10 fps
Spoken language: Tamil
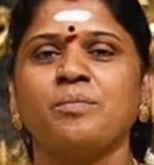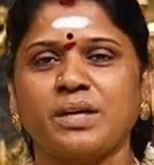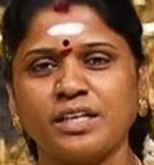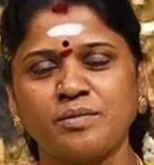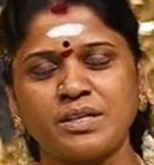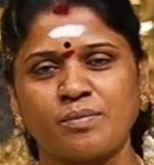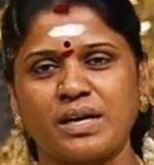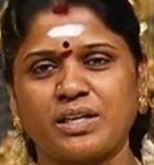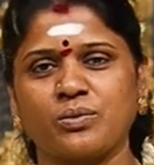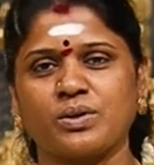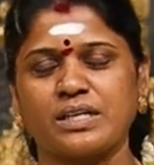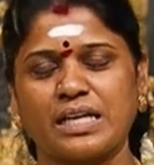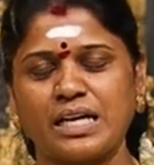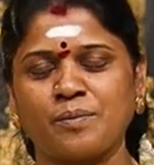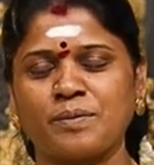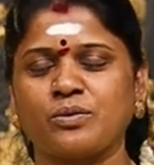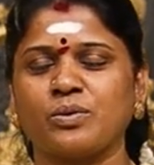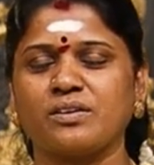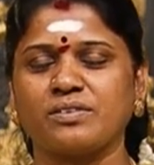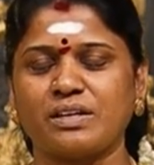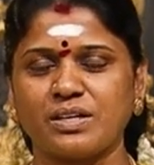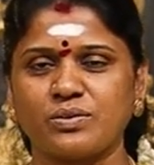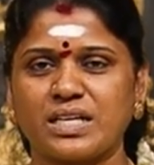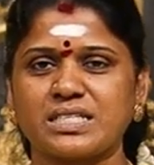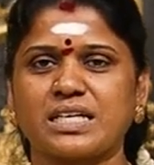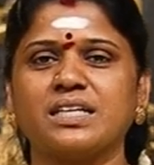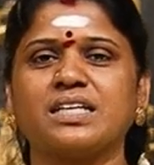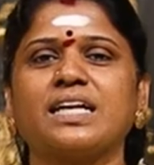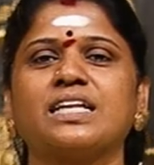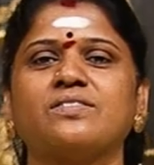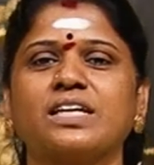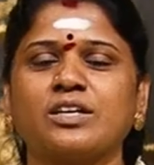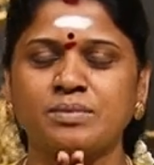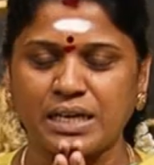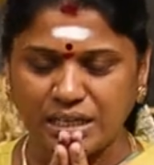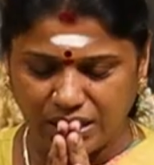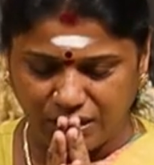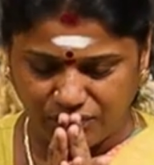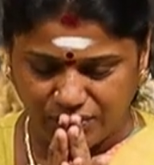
மீண்டும் இதை மாதிரி ஒரு நல்ல பதிவோட விரைவில் உங்களை சந்திக்கிறேன் அது வரைக்கும் நன்றி